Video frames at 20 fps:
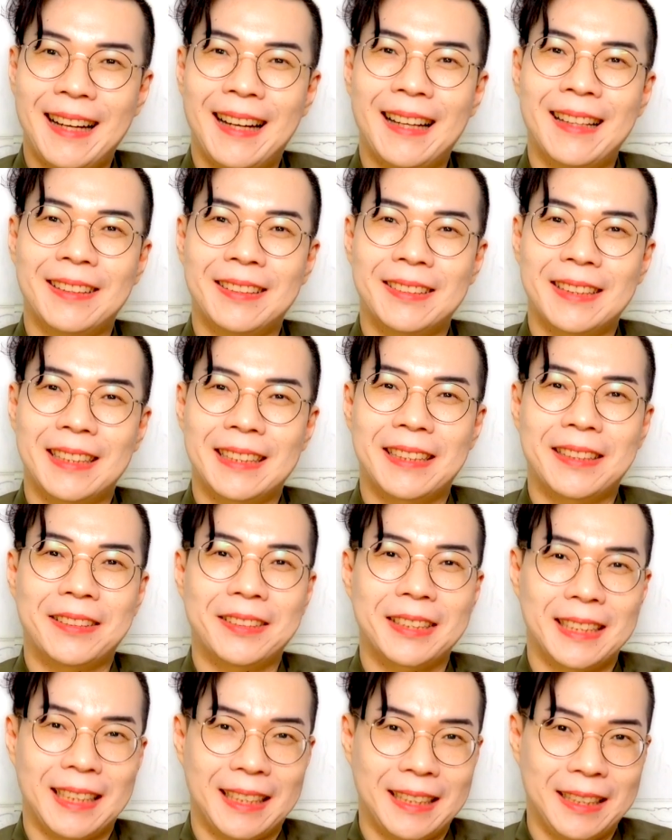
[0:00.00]
Hello， 大家好，
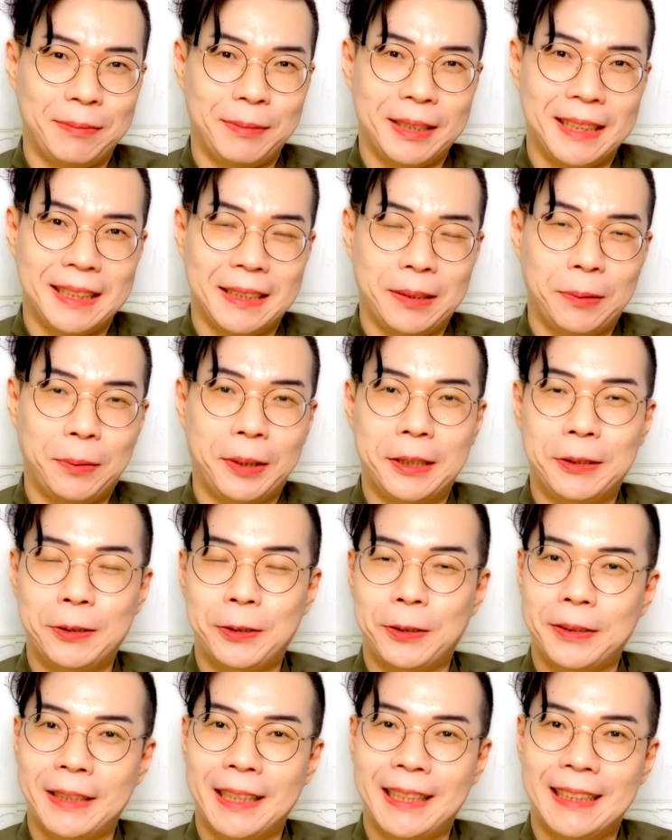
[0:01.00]
我是阿丁米斯，欢迎
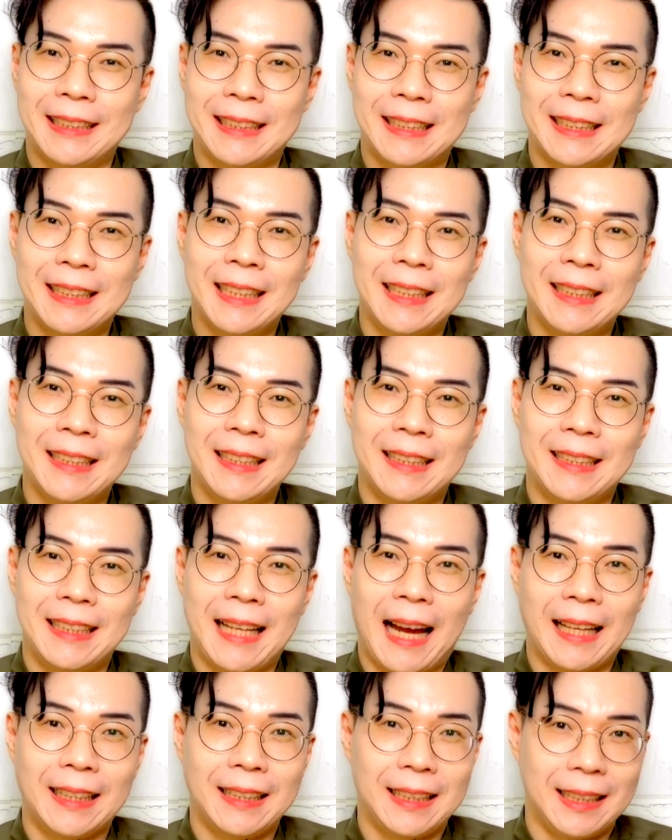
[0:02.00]
收看今天的
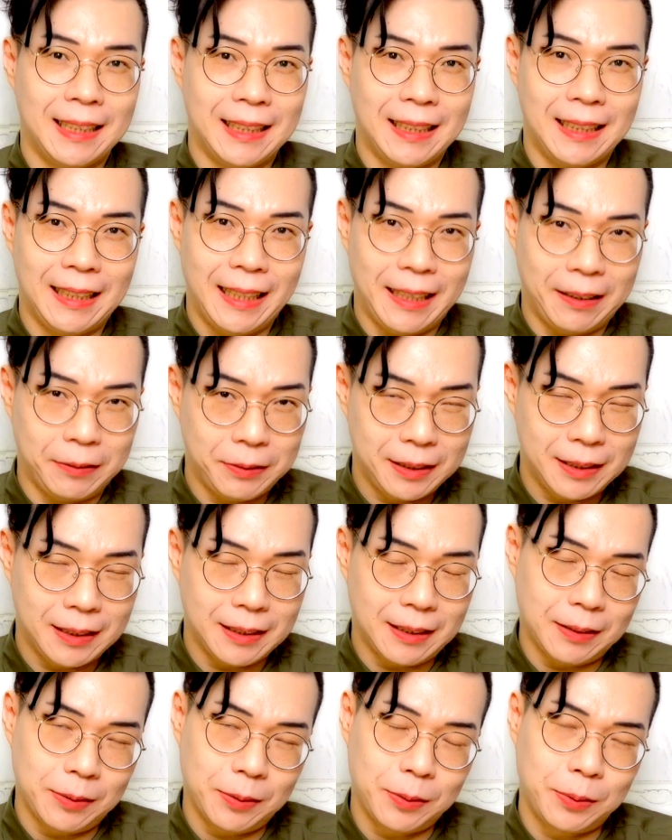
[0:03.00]
雅蒂聊
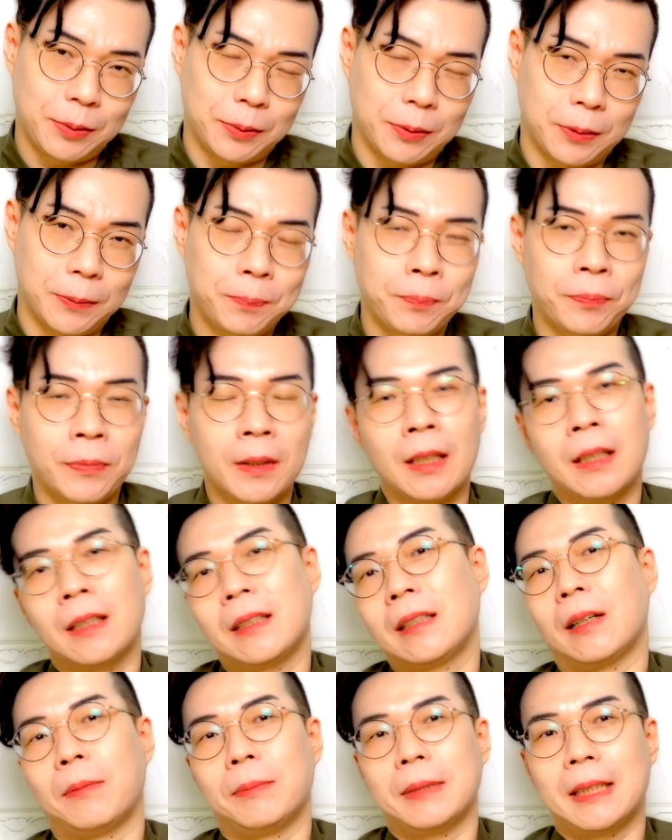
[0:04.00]
星座。
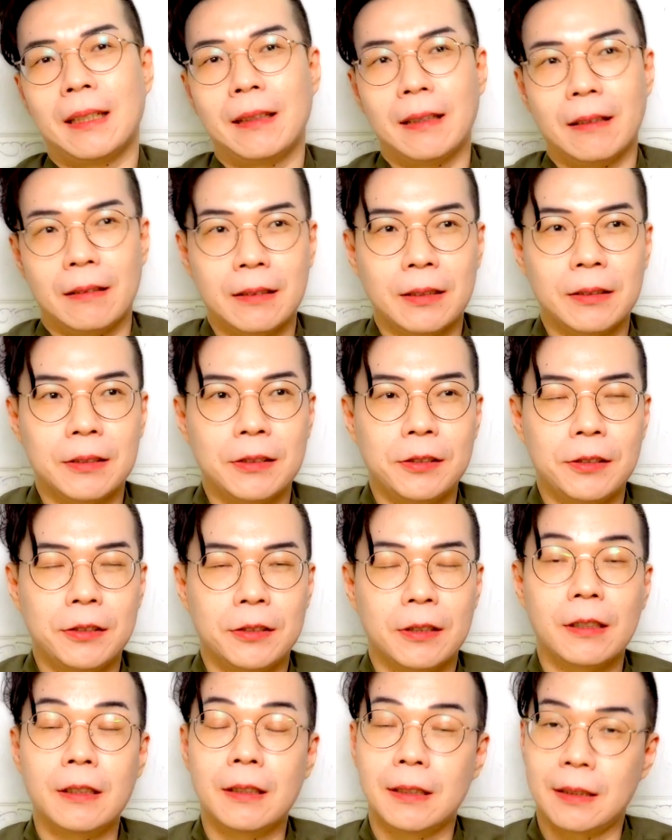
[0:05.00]
那我们今天要聊到的
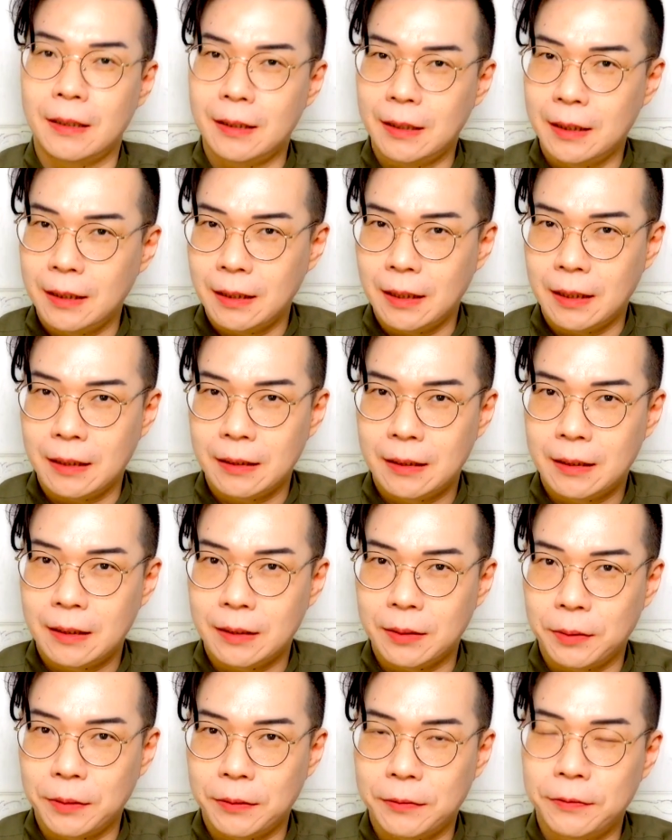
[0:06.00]
是二零二一年
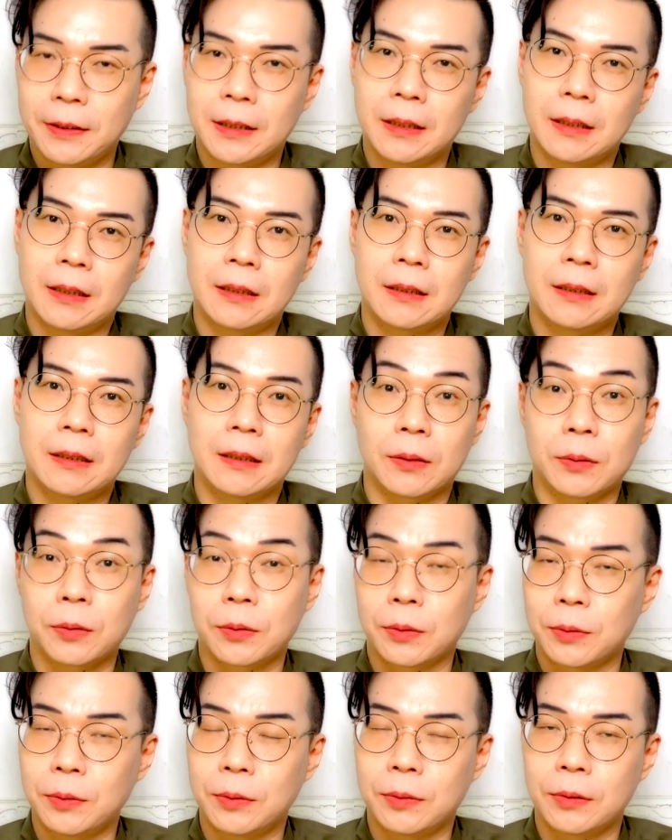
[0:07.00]
四月份的星
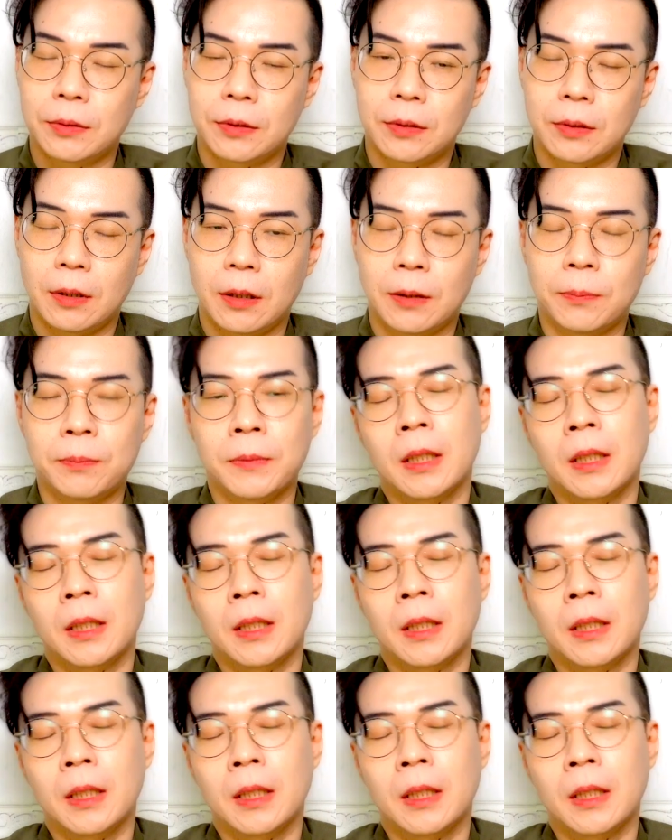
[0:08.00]
座运势哦。